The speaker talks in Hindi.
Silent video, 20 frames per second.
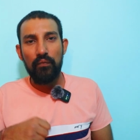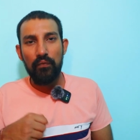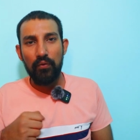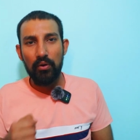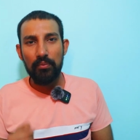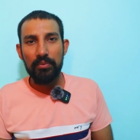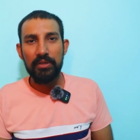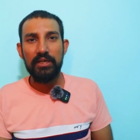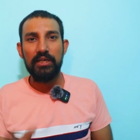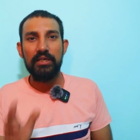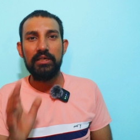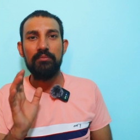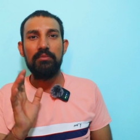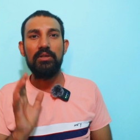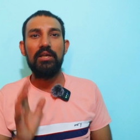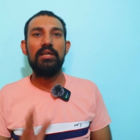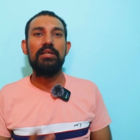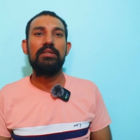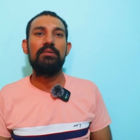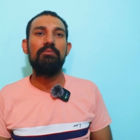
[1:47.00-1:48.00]
वो भी नहीं
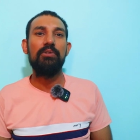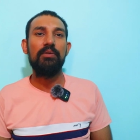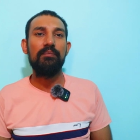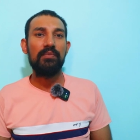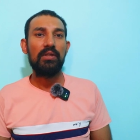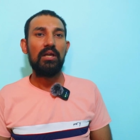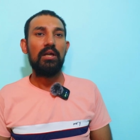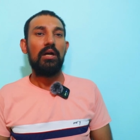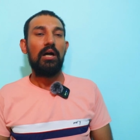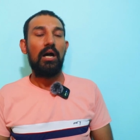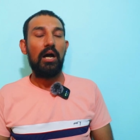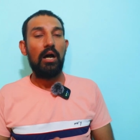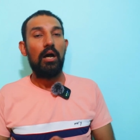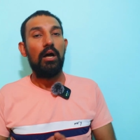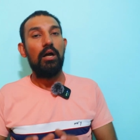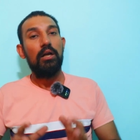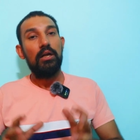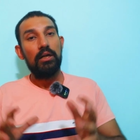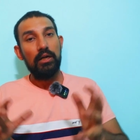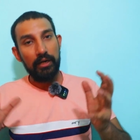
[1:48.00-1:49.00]
मिले इसमें हाँ
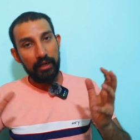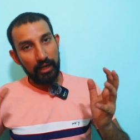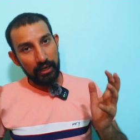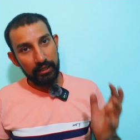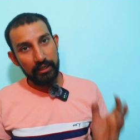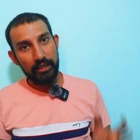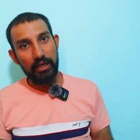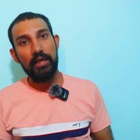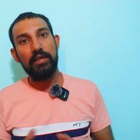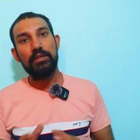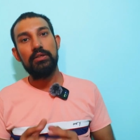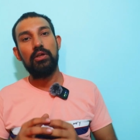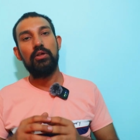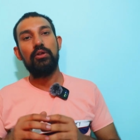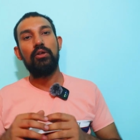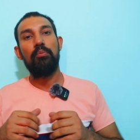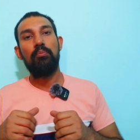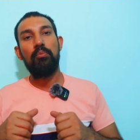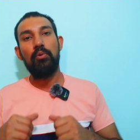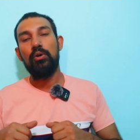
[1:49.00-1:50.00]
लड़ाई है इसके
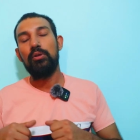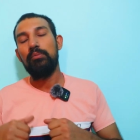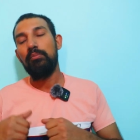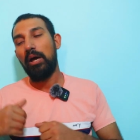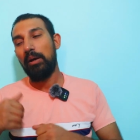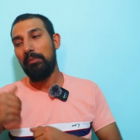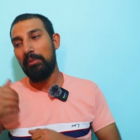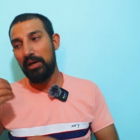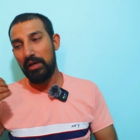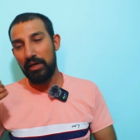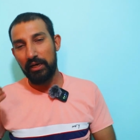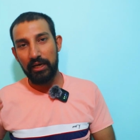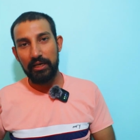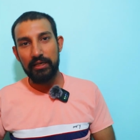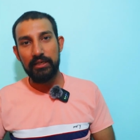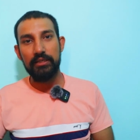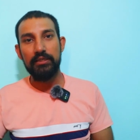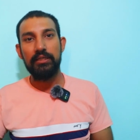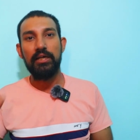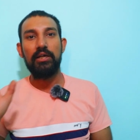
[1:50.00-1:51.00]
अंदर बहुत बार बार लड़ाई
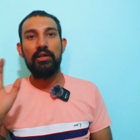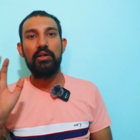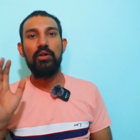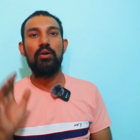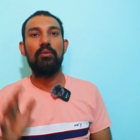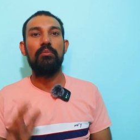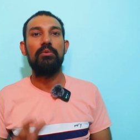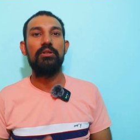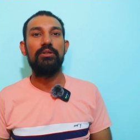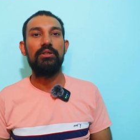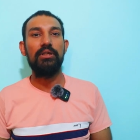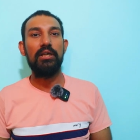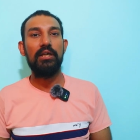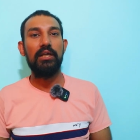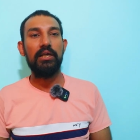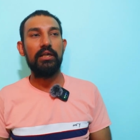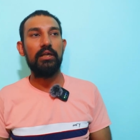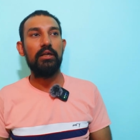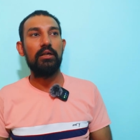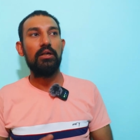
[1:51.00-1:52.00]
ही देखने को मिलती है
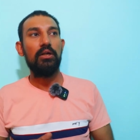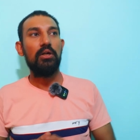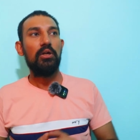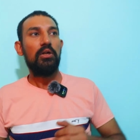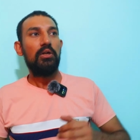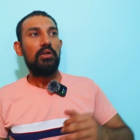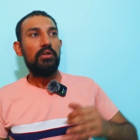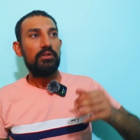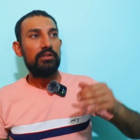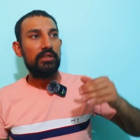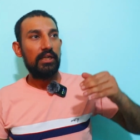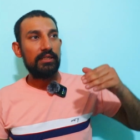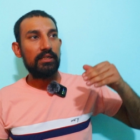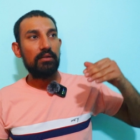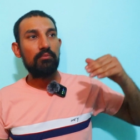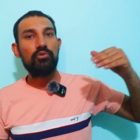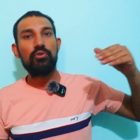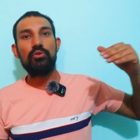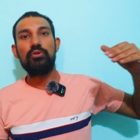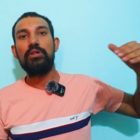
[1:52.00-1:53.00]
लेकिन जैसे
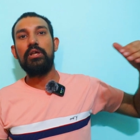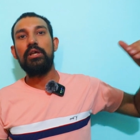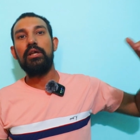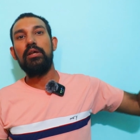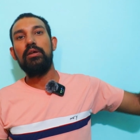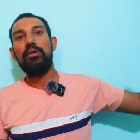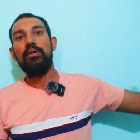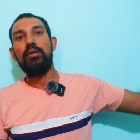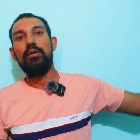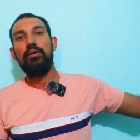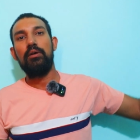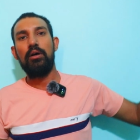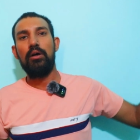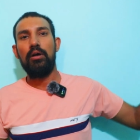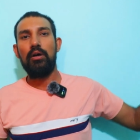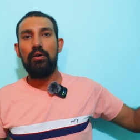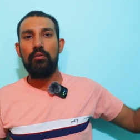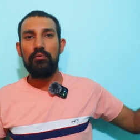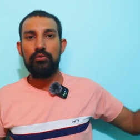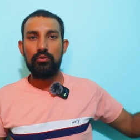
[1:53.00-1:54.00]
हम सोचते हैं ना कि
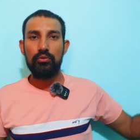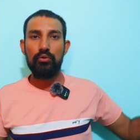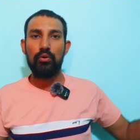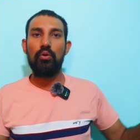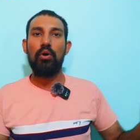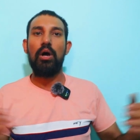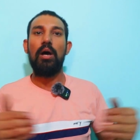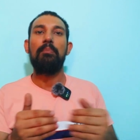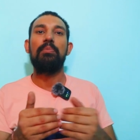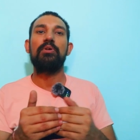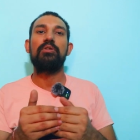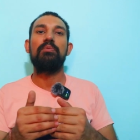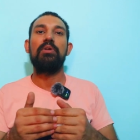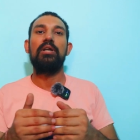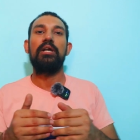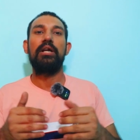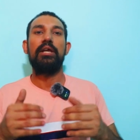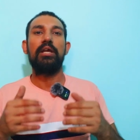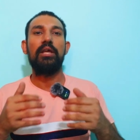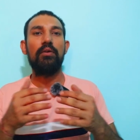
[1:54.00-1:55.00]
दो आपस में
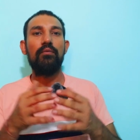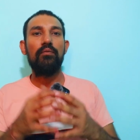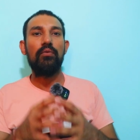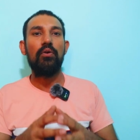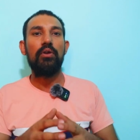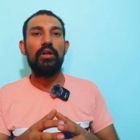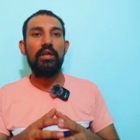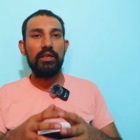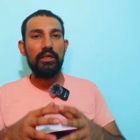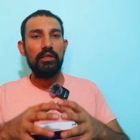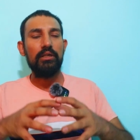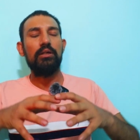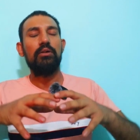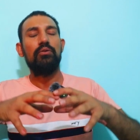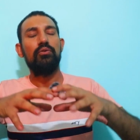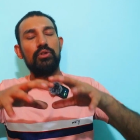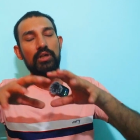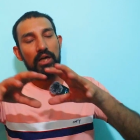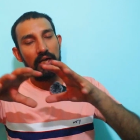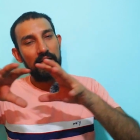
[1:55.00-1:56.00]
लड़ेंगे वो नहीं
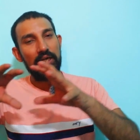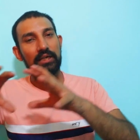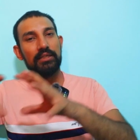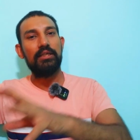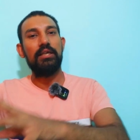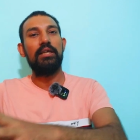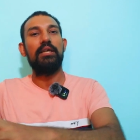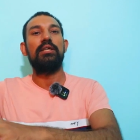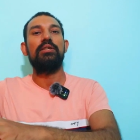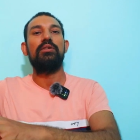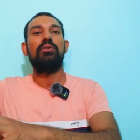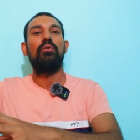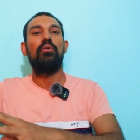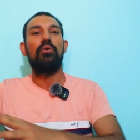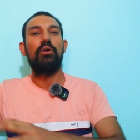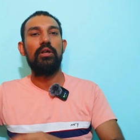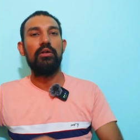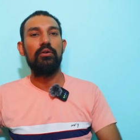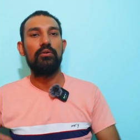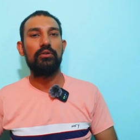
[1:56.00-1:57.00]
कुछ अलग तरीके से
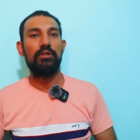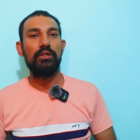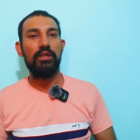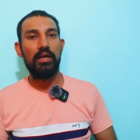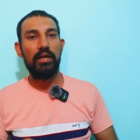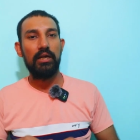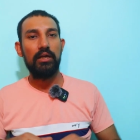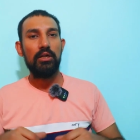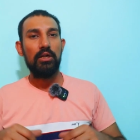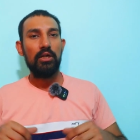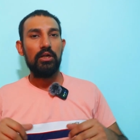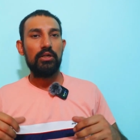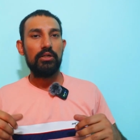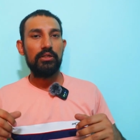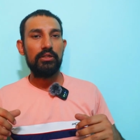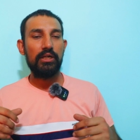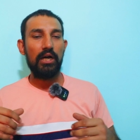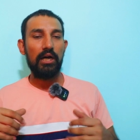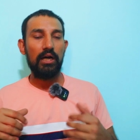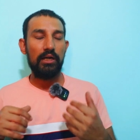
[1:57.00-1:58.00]
हो रही होती है
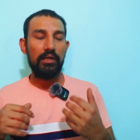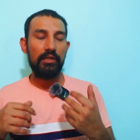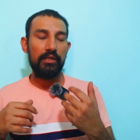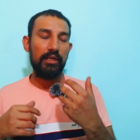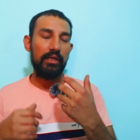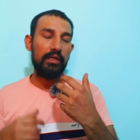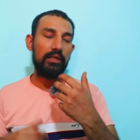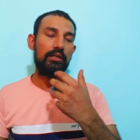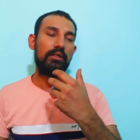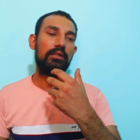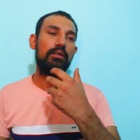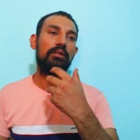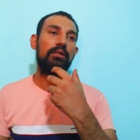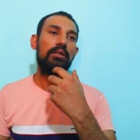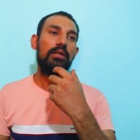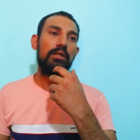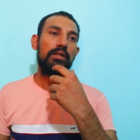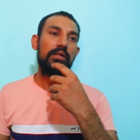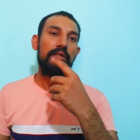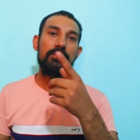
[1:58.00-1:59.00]
या एक
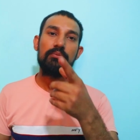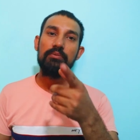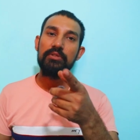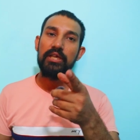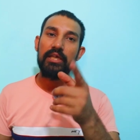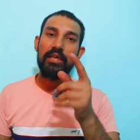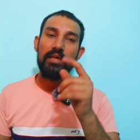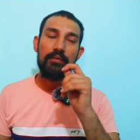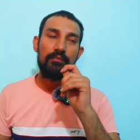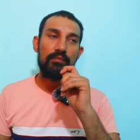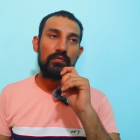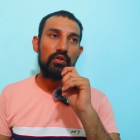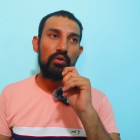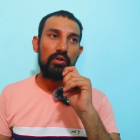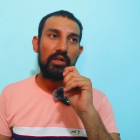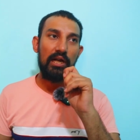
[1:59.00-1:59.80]
इसमें देखिए जो